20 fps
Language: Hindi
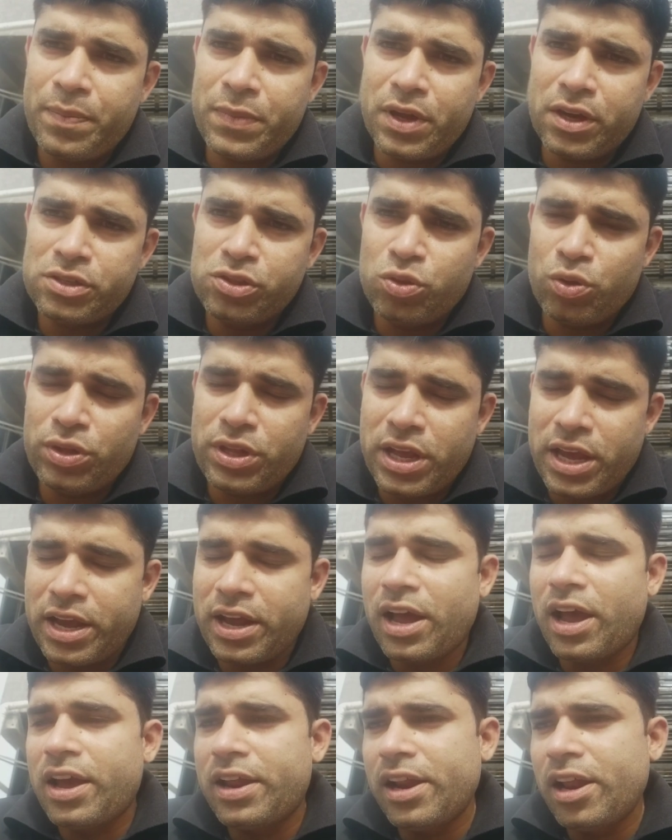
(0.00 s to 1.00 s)
अब तक जो
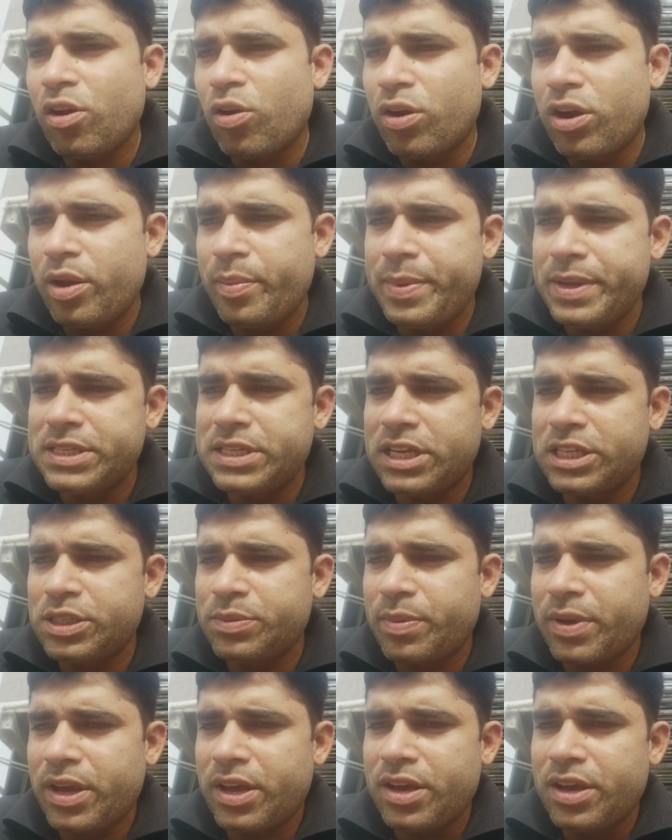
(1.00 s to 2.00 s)
देखा है ना लॉन्ड्री
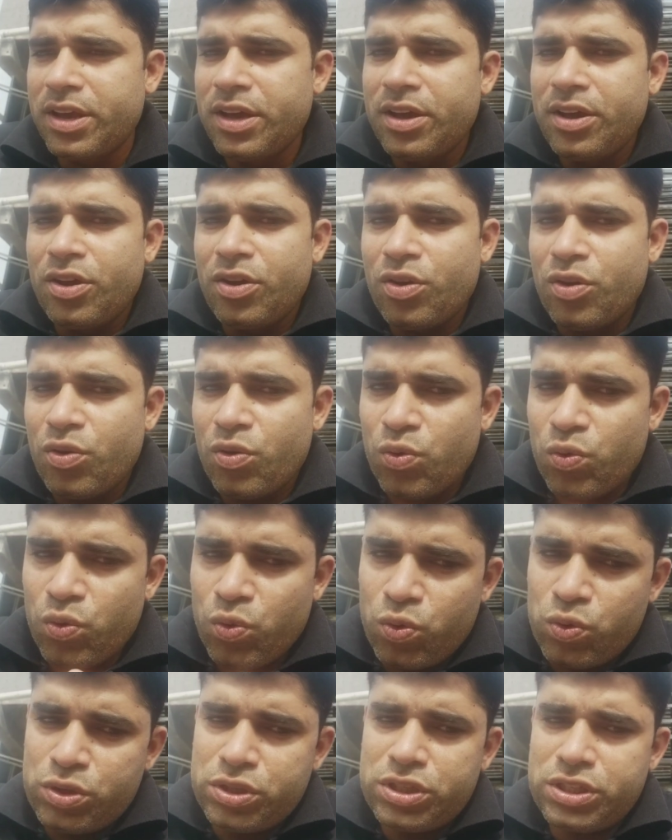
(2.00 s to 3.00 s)
बिज़नेस में
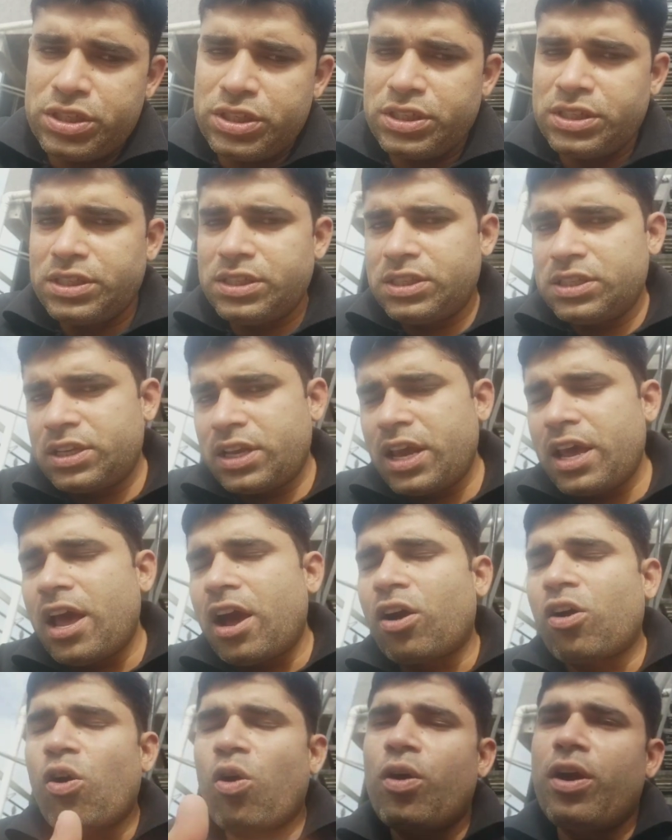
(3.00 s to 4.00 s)
उस उसके
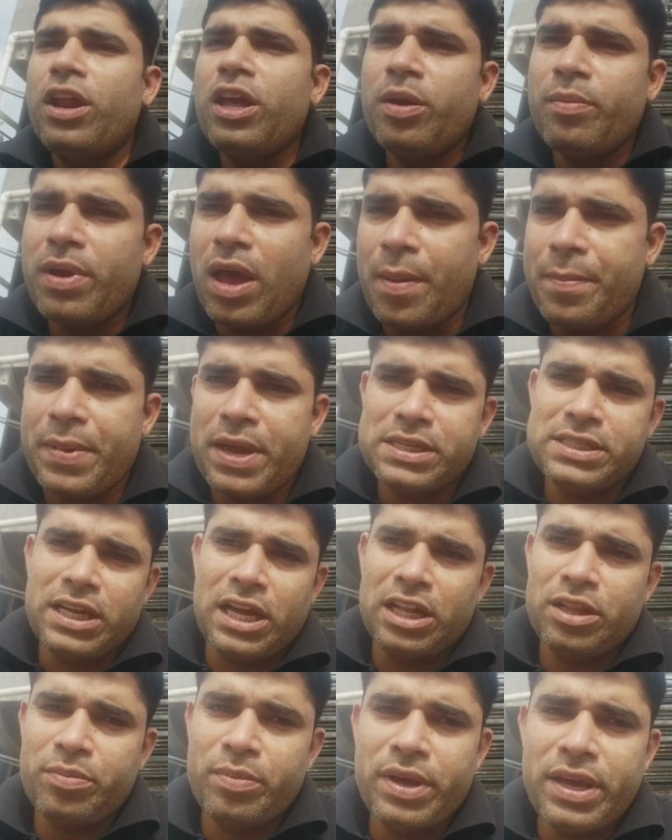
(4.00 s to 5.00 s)
अकॉर्डिंग मैं आपके
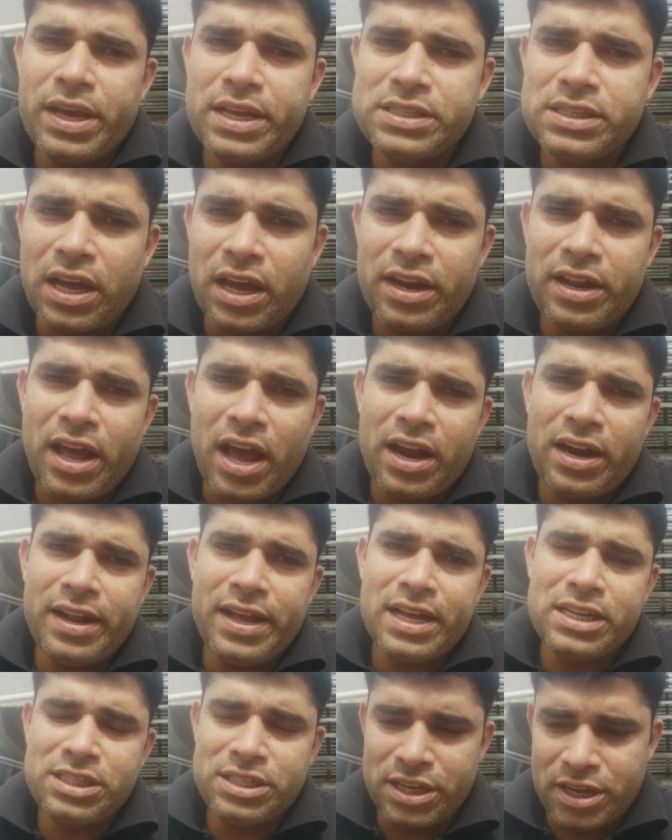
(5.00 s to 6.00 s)
साथ में ये सारी
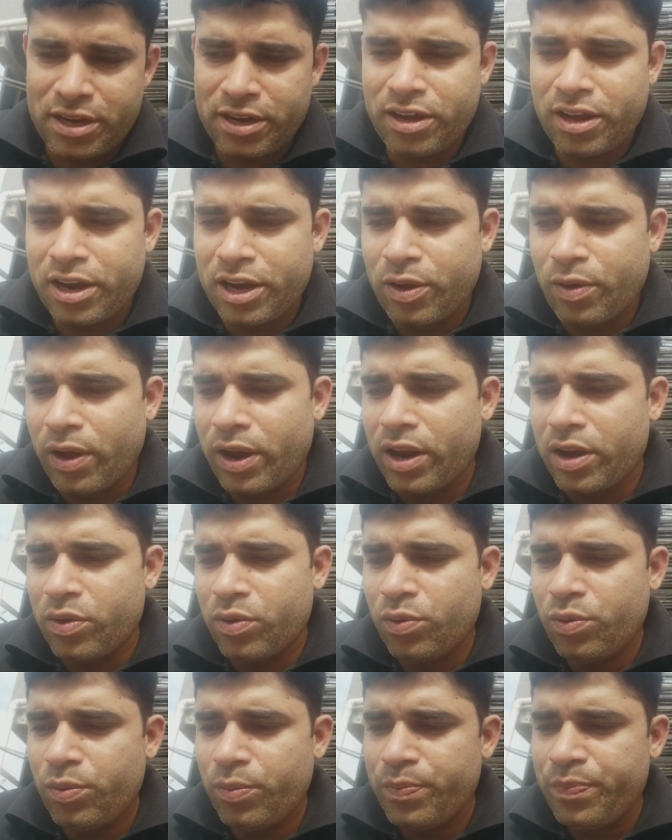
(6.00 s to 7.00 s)
आइडियाज़ शेयर करने वाला
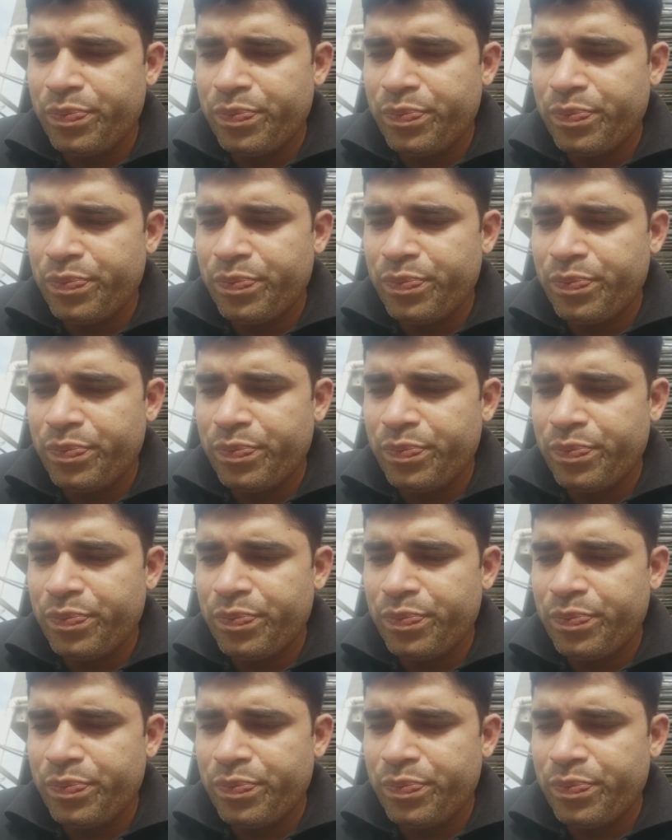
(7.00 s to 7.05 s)
हूँ